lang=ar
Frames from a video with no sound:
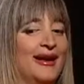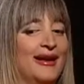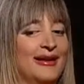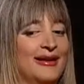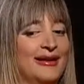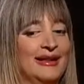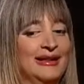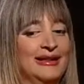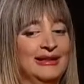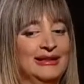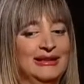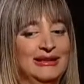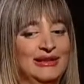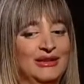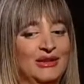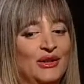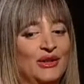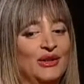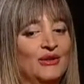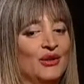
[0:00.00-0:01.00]

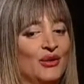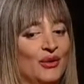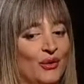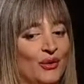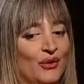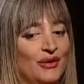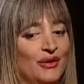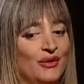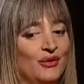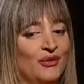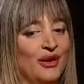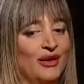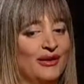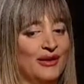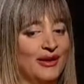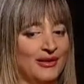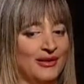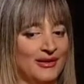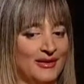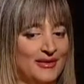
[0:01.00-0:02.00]
آه، قلت لهم انه
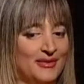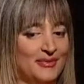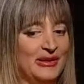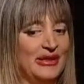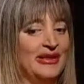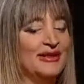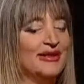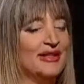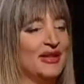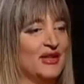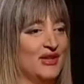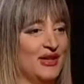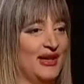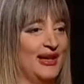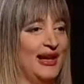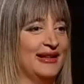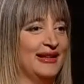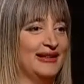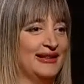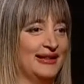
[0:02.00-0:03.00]
انا خلص بدي
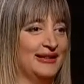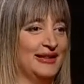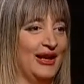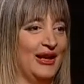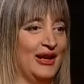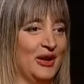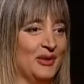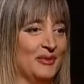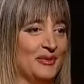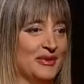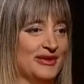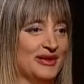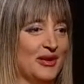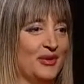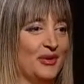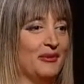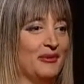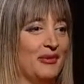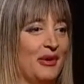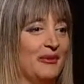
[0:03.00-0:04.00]
اتسجل لحتى اتعلم بس
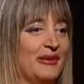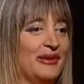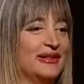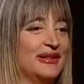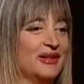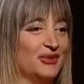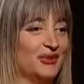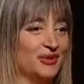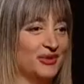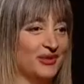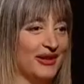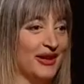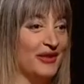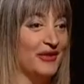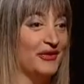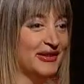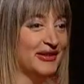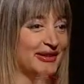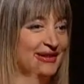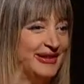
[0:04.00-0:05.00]
اول ما عملت التور
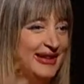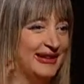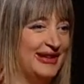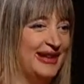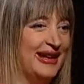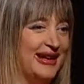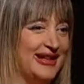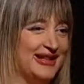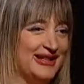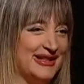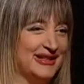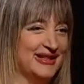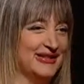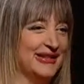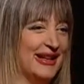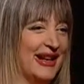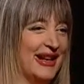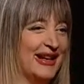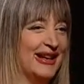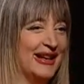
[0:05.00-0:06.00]
خفت لدرجه
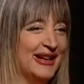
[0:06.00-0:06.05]
قلت انا